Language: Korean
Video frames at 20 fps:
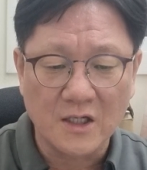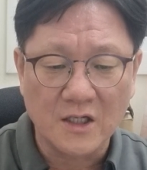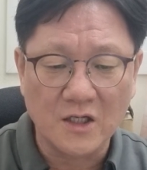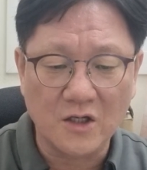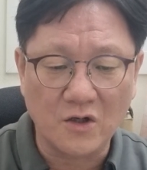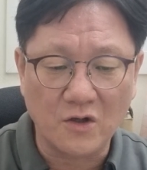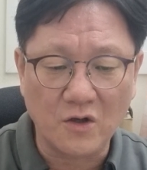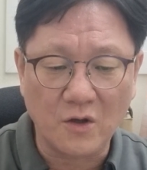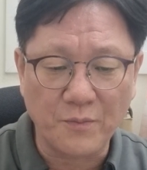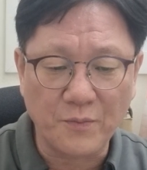
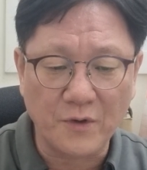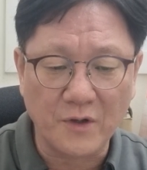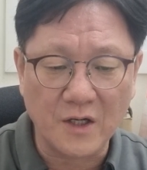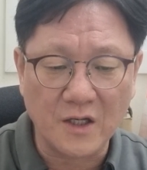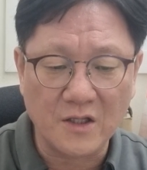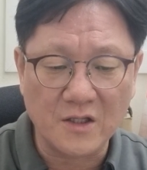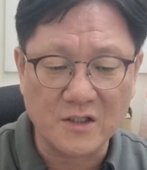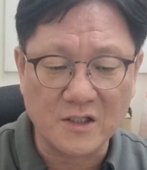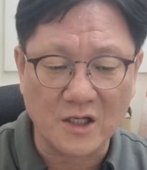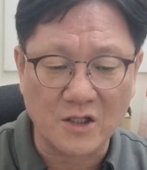이런 형편에
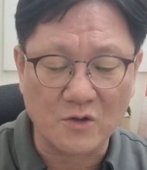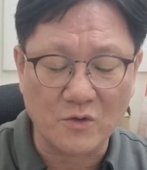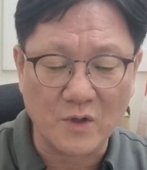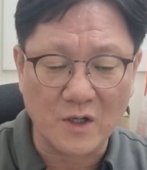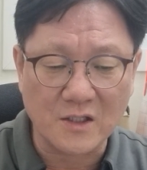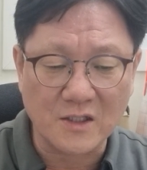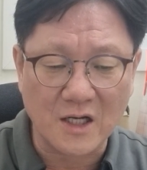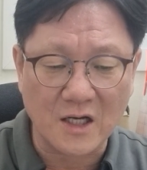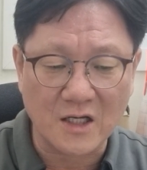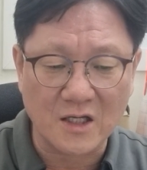있는
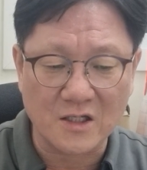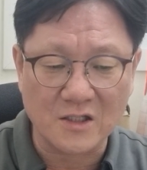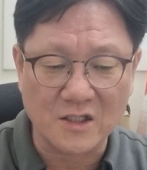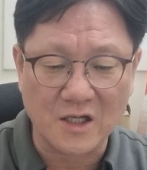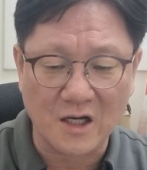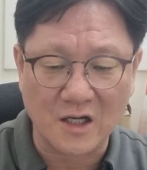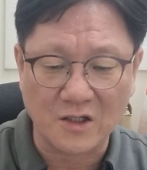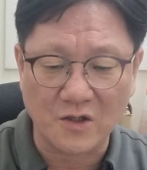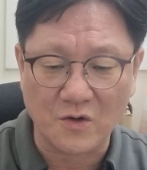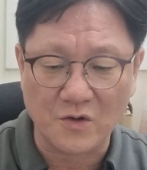자들과 사귀는
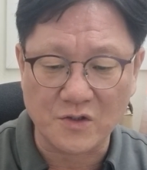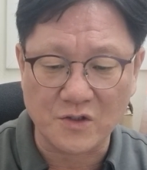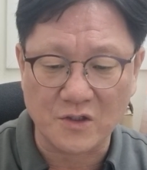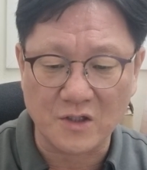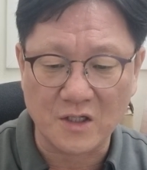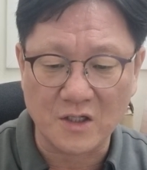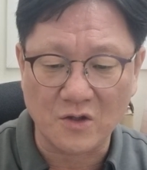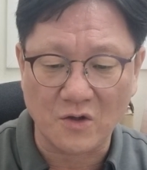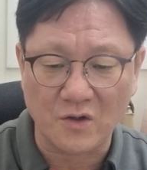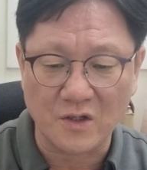자가
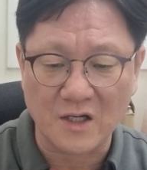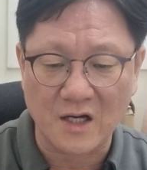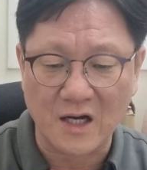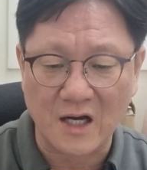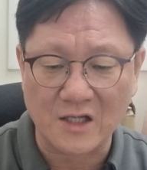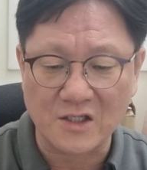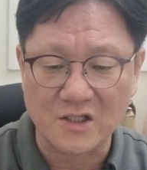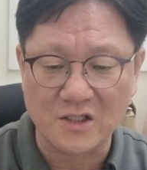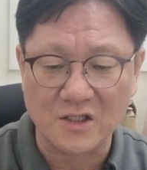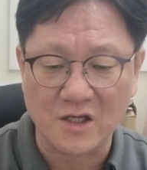되었으니 너희가
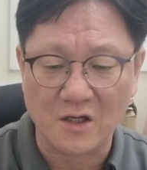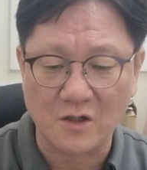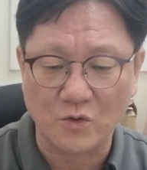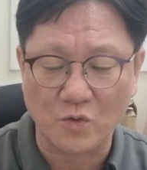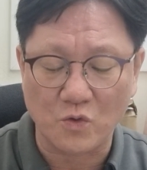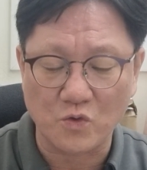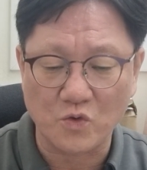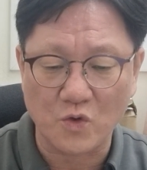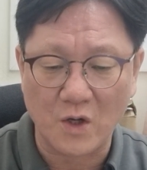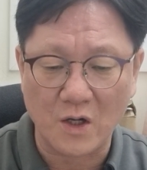갇힌 자를
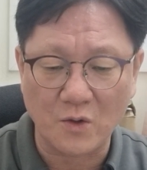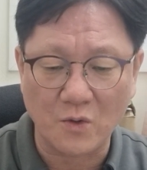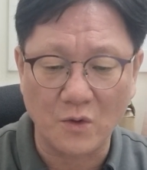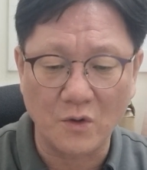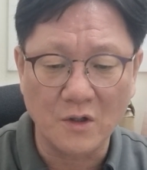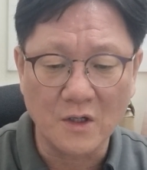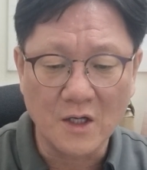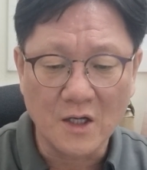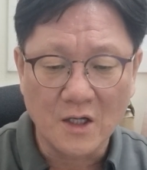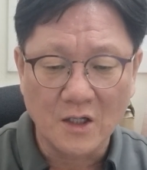
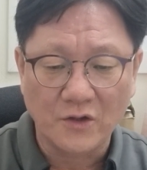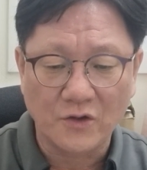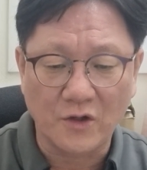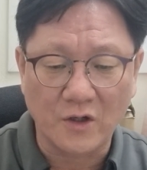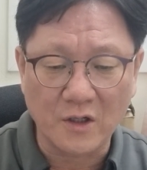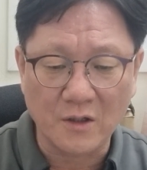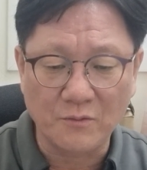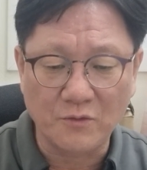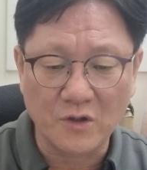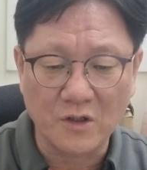동정하고
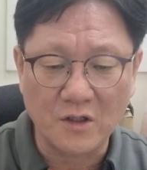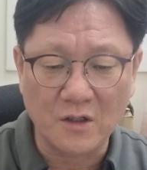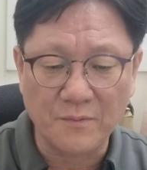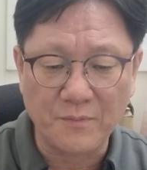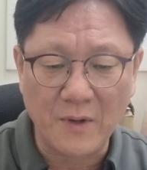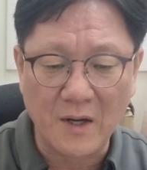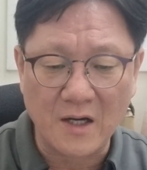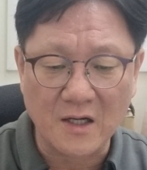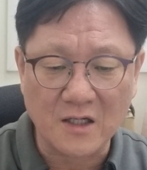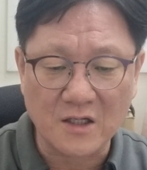너희 의 무리를
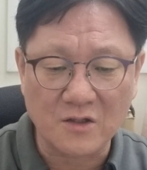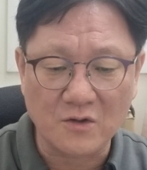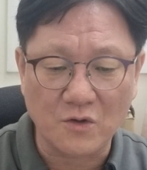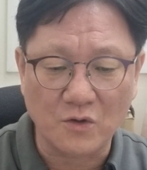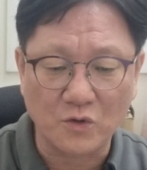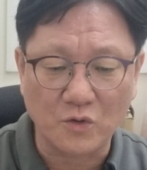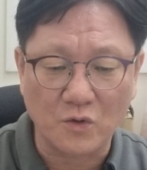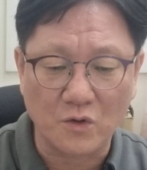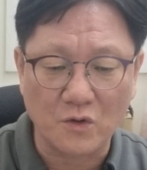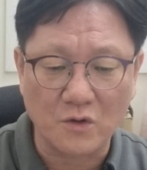빼앗기는
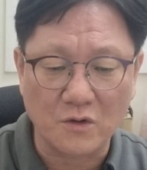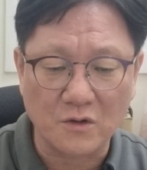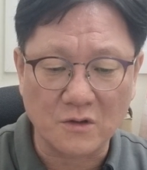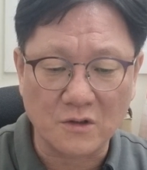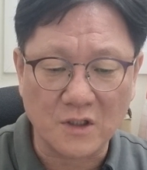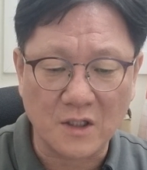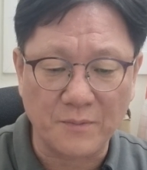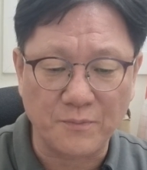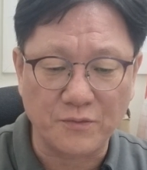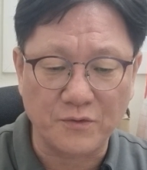
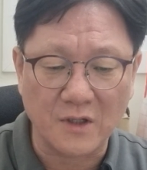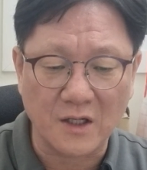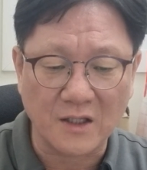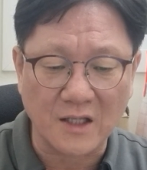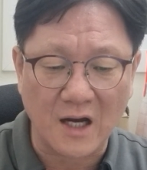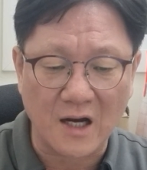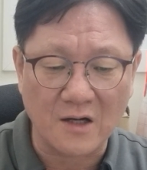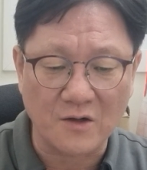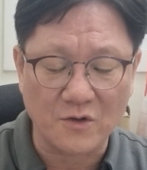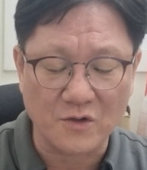것도 기쁘게
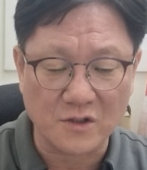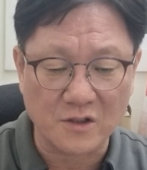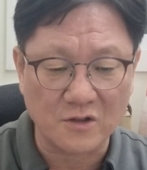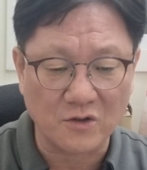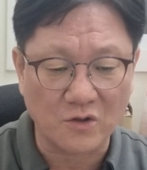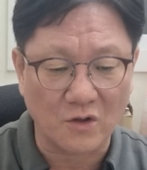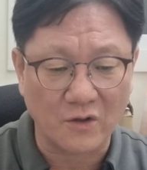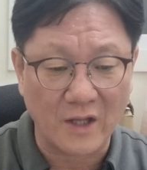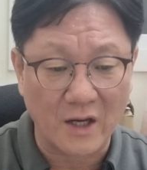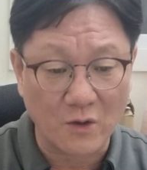당한
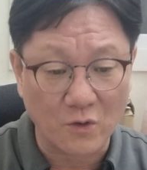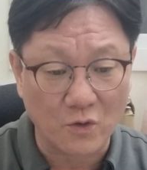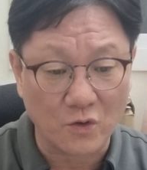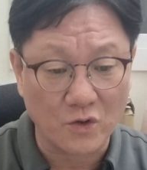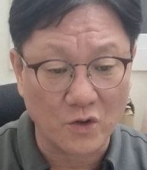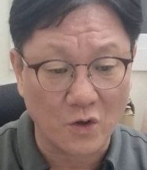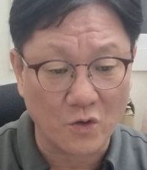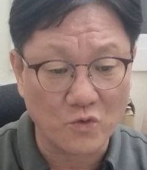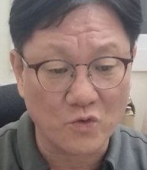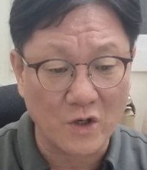것은 더
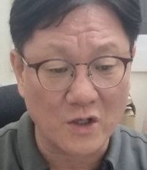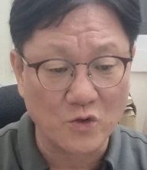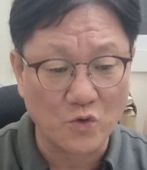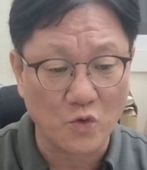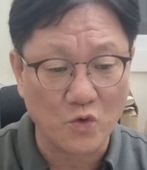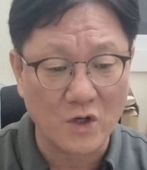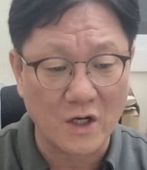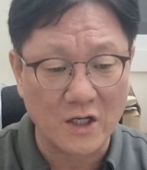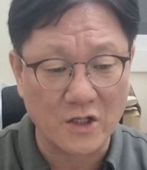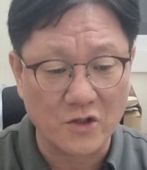낫고 영구한
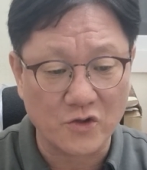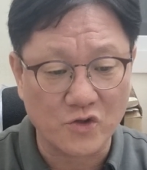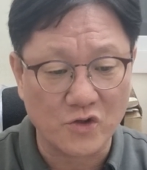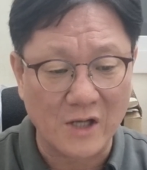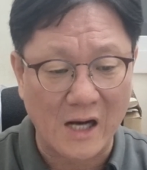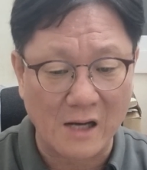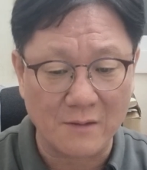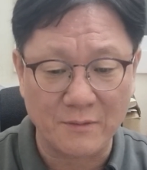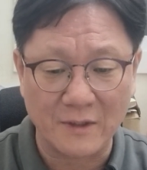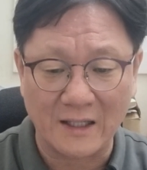소유가 있는
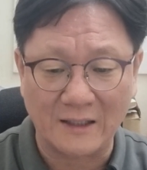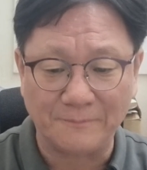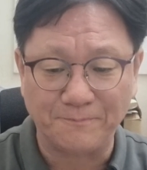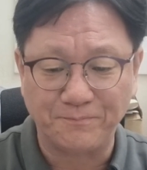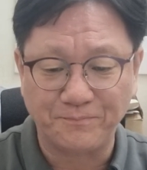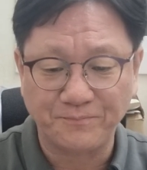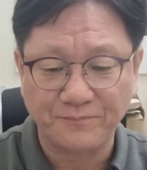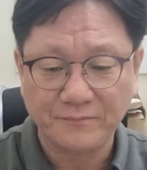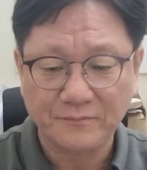줄 알미라